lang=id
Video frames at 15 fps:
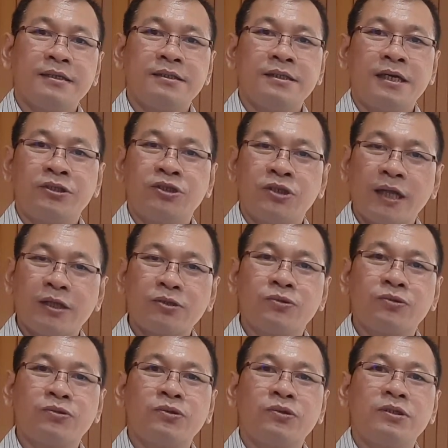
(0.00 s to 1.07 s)
dia jatuh
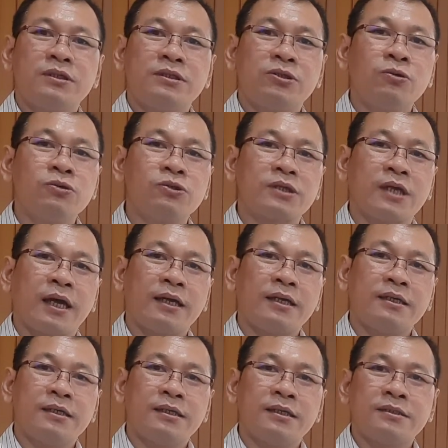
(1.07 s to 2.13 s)
dosa
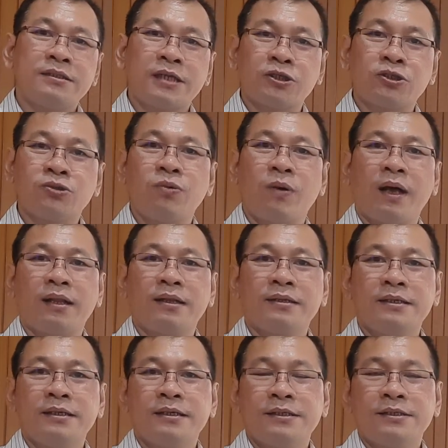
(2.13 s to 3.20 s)
seksual,
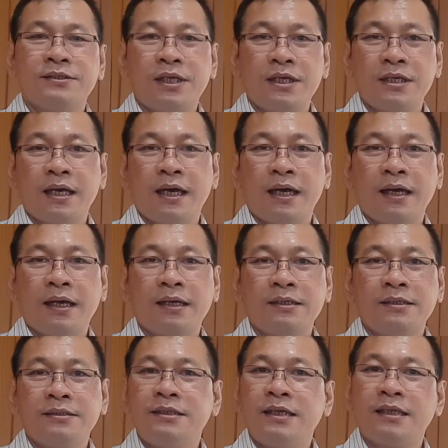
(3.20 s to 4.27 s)
sehingga
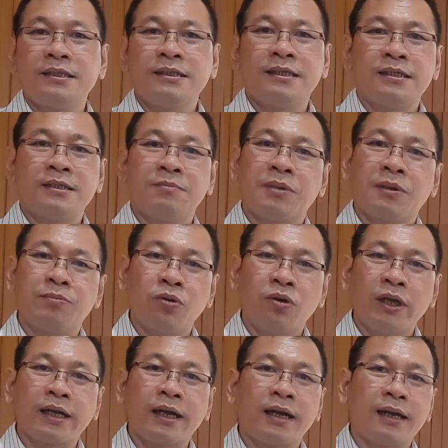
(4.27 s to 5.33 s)
dia tidak
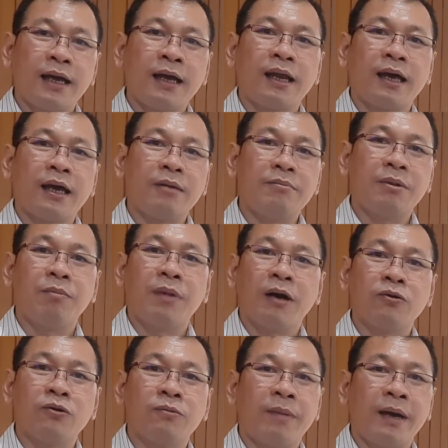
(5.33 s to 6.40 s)
diperbolehkan Allah
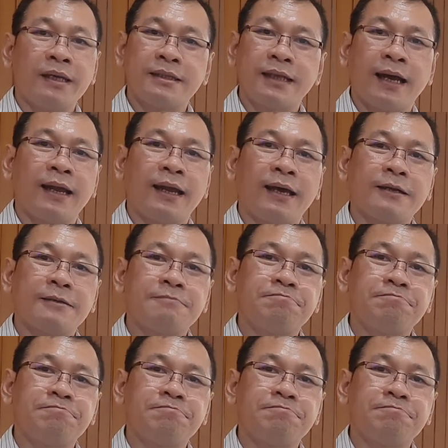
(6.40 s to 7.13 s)
membangun bait Allah.